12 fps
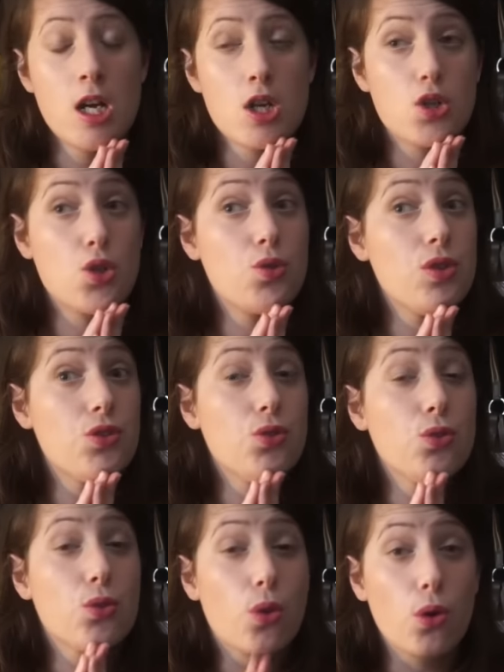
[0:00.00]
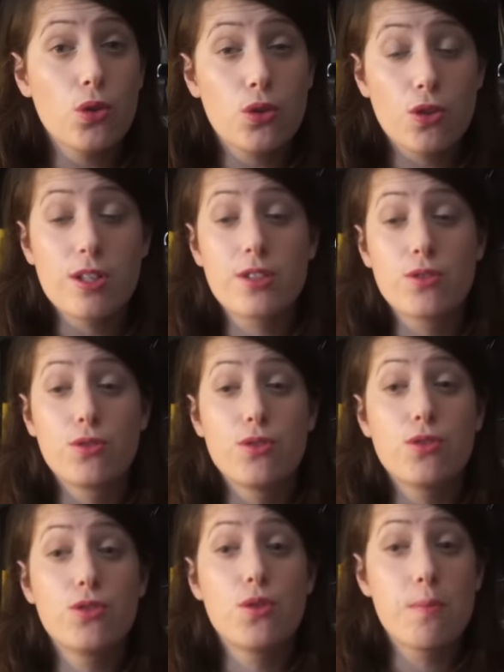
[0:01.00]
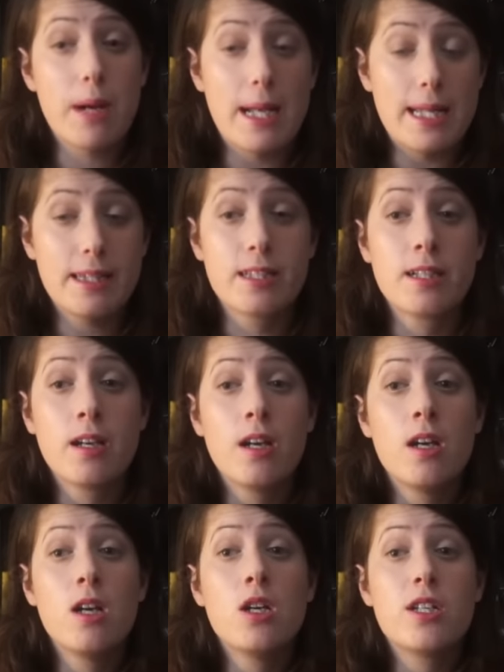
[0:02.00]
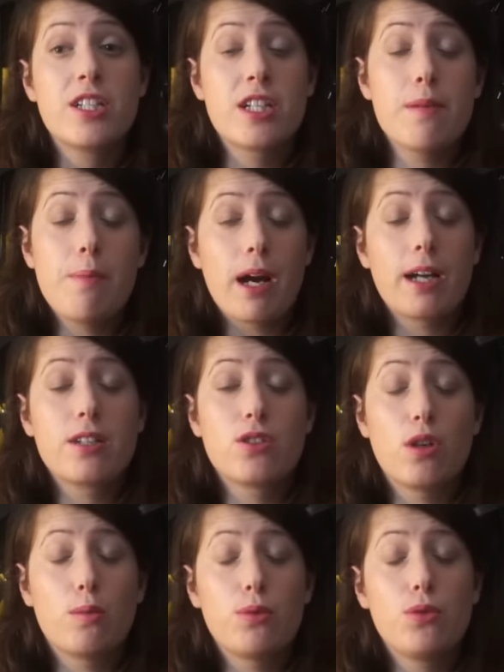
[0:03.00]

je suis une grosse collectionneuse de palettes. J'ai par exemple